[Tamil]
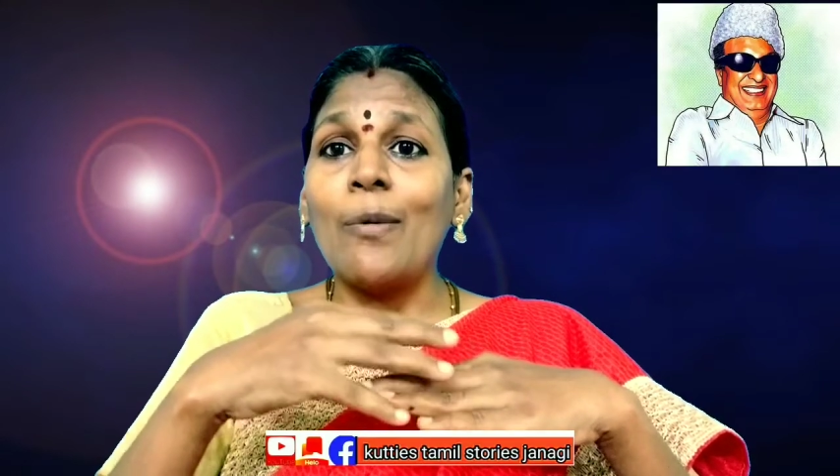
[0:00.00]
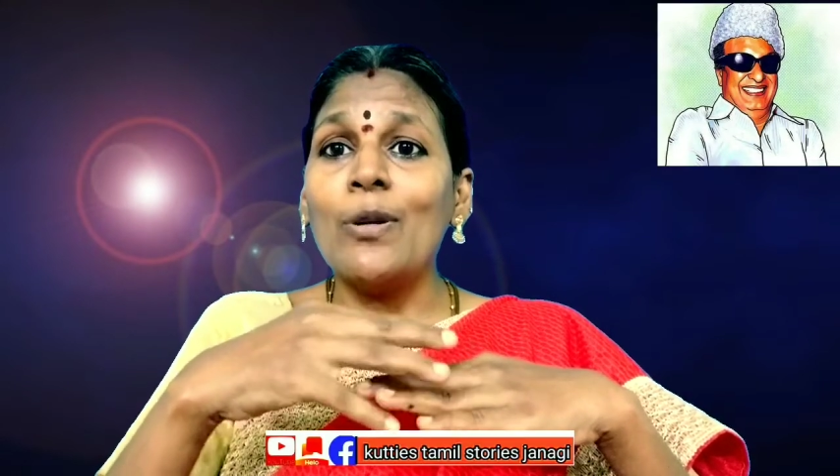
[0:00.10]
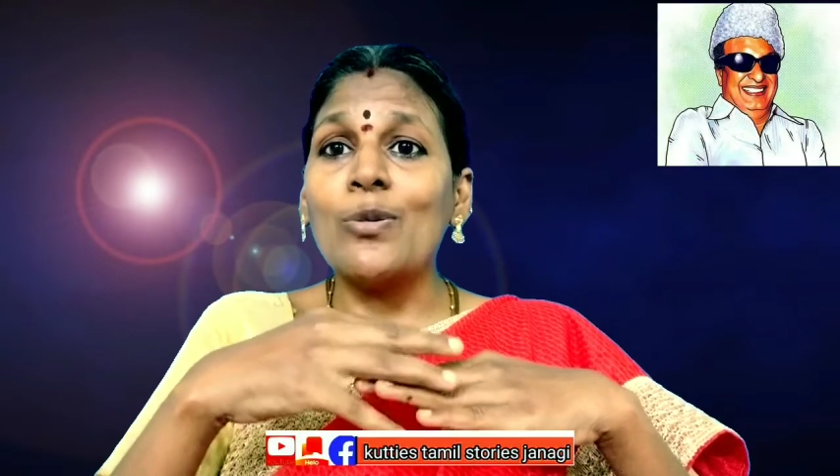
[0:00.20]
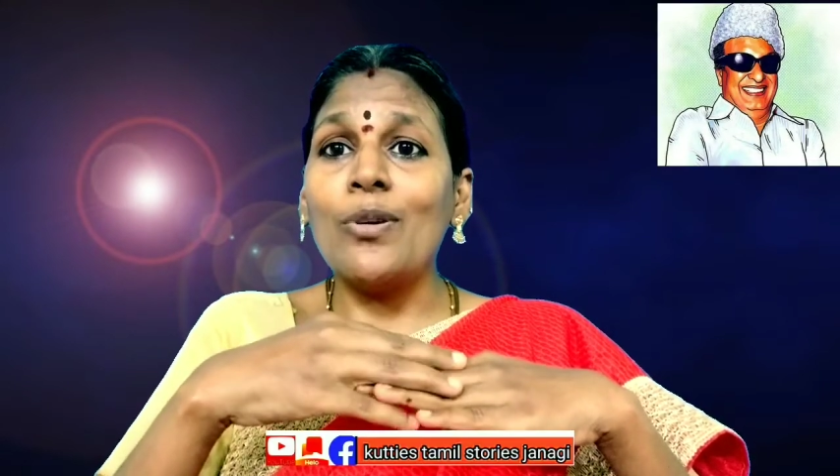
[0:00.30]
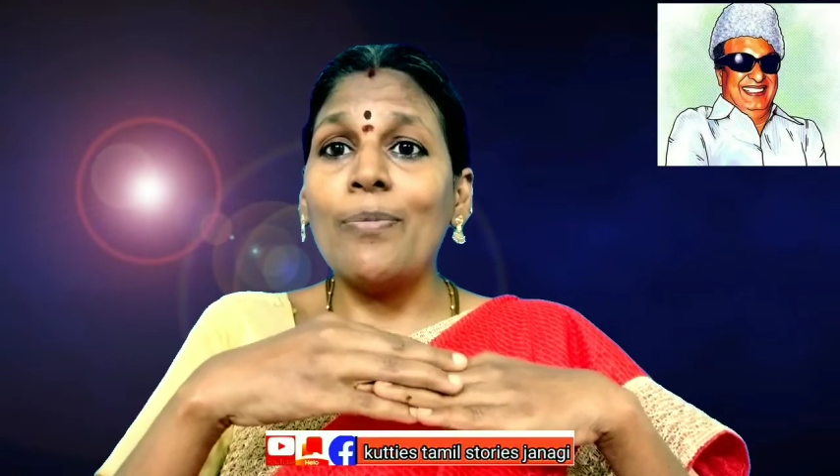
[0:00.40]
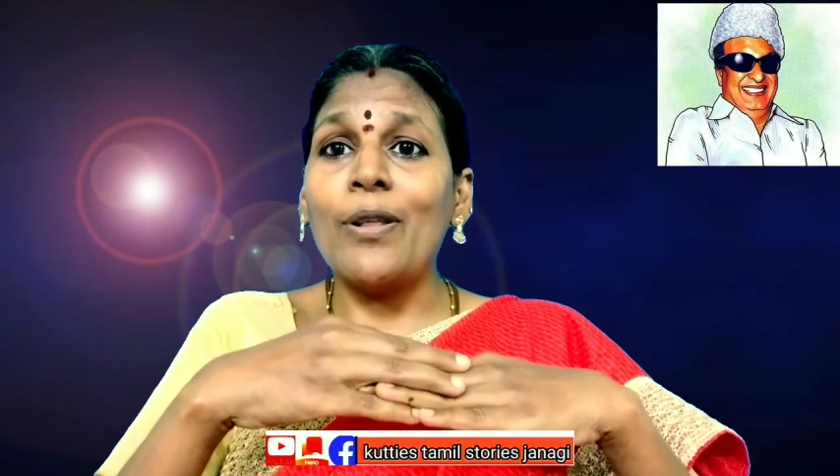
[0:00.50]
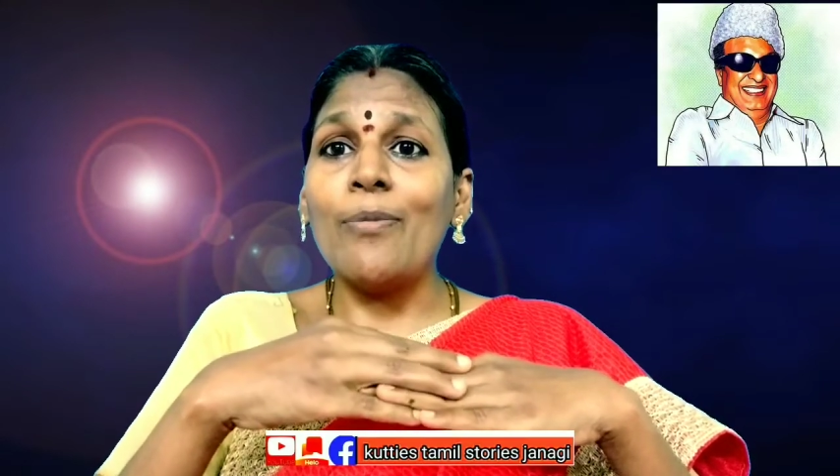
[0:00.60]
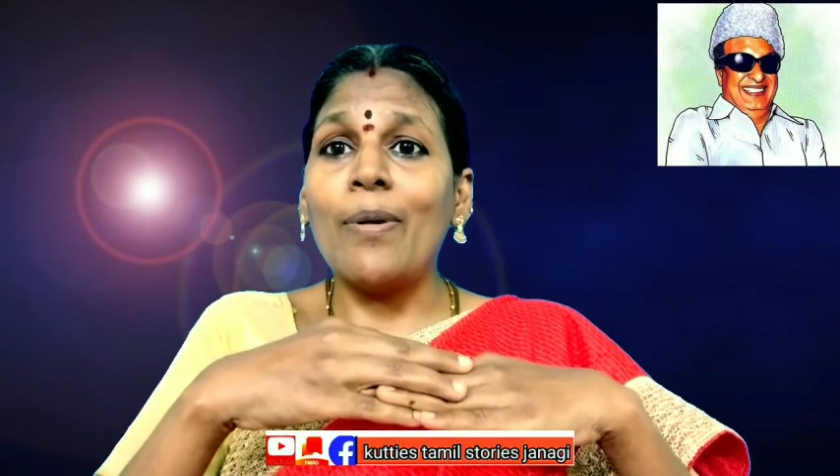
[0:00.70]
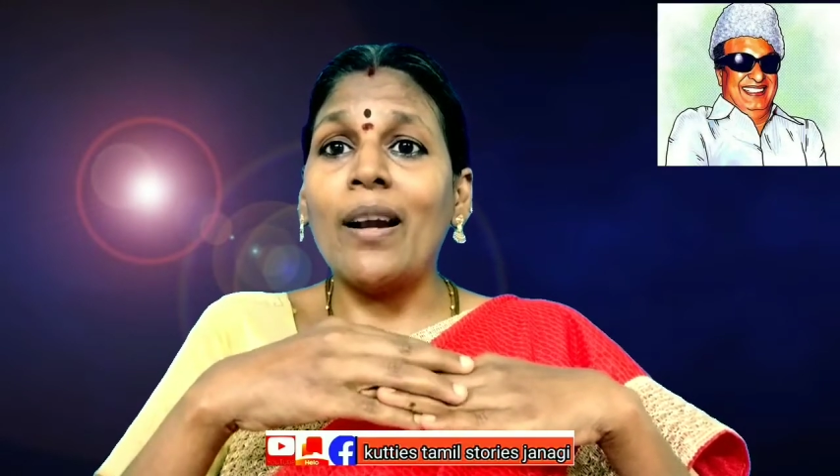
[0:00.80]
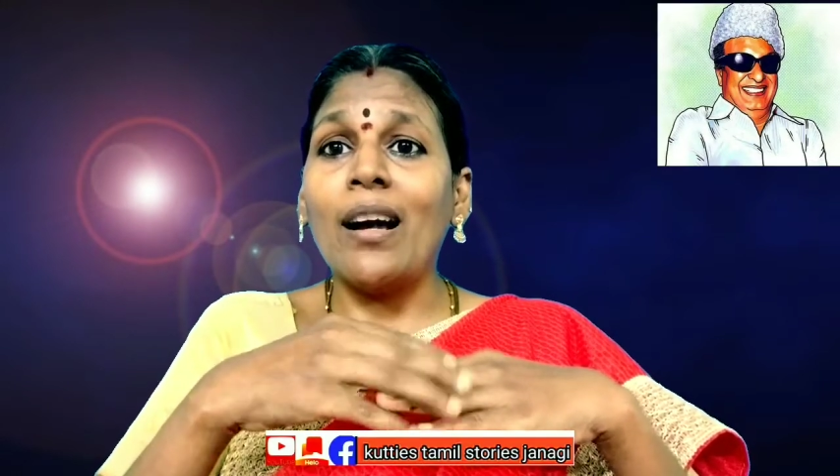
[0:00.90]
அப்படின்னு சொல்லி
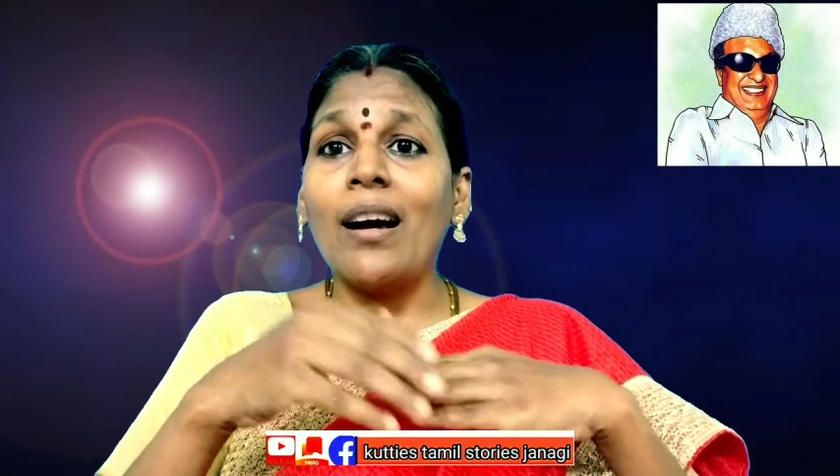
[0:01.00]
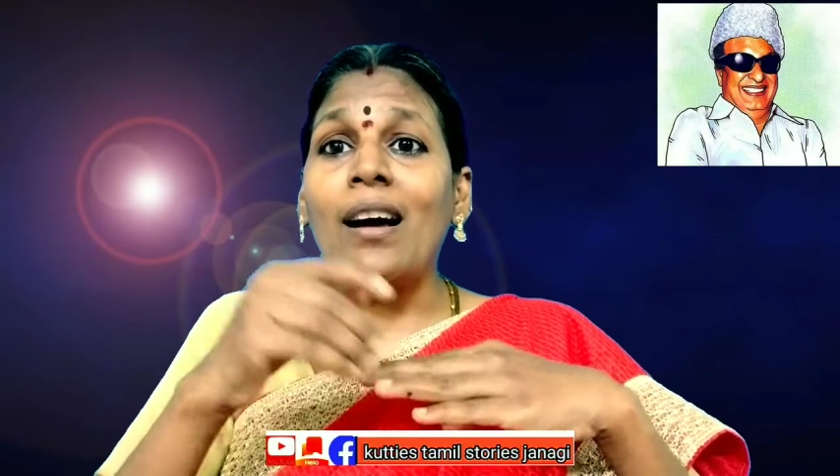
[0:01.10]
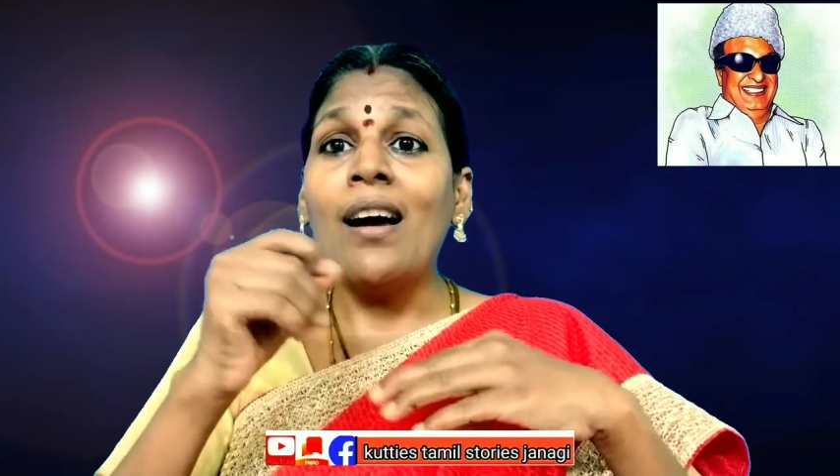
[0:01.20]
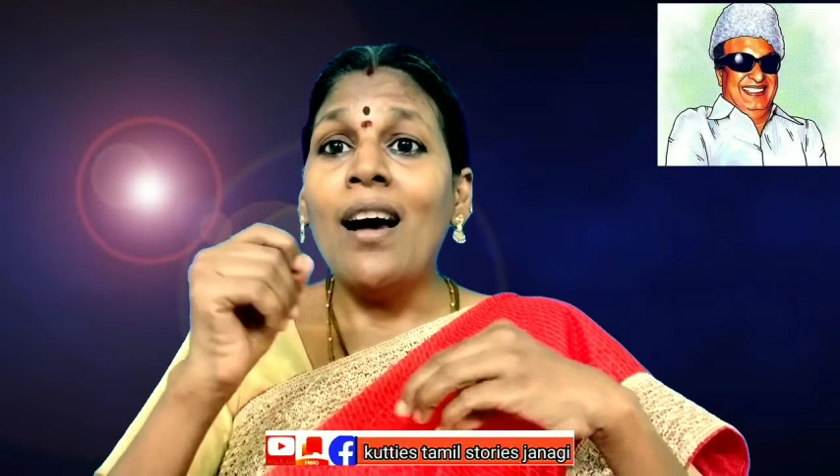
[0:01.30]
பதிவு பண்றாங்க